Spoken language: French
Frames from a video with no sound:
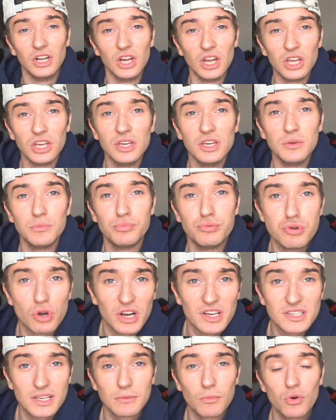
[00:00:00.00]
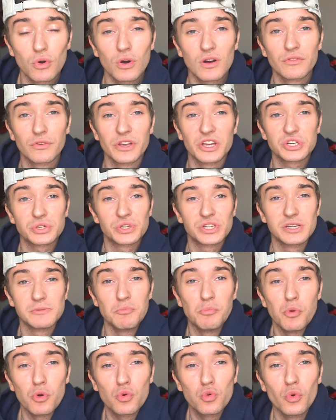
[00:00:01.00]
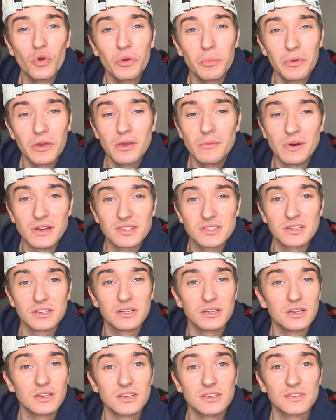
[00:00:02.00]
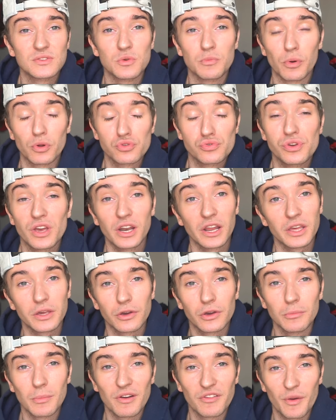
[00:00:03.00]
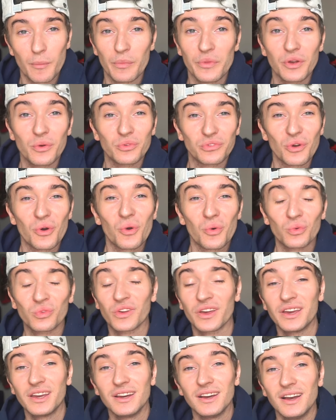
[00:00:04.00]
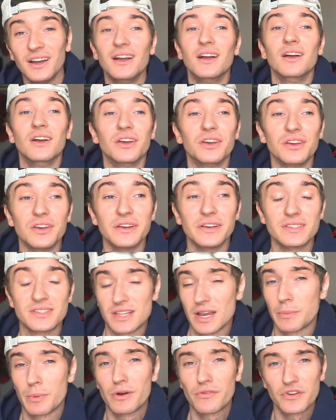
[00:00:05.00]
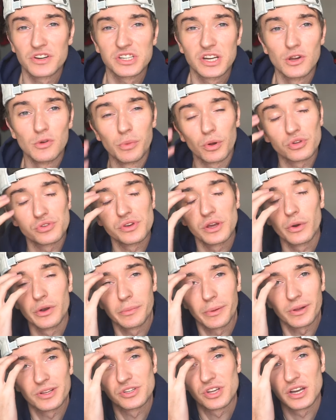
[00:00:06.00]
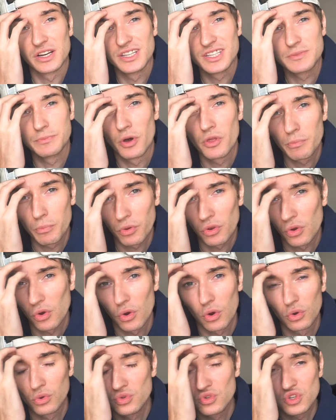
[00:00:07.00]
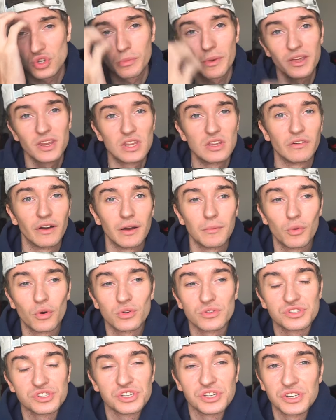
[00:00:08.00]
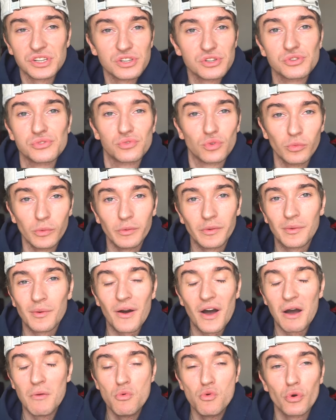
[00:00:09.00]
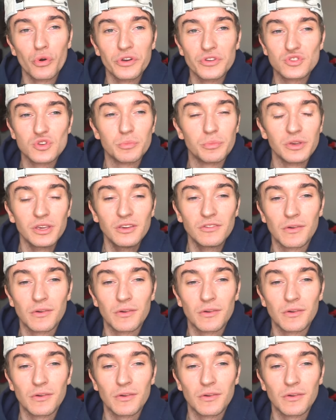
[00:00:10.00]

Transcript: Et plus récemment, un voyage que j'ai beaucoup aimé, bah, c'est au Portugal avec ma femme dès qu'on s'est rencontrés. Et c'était la première fois que j'allais au Portugal, on est parti à Lisbonne pendant une semaine et vraiment je suis tombé vraiment amoureux avec ce pays.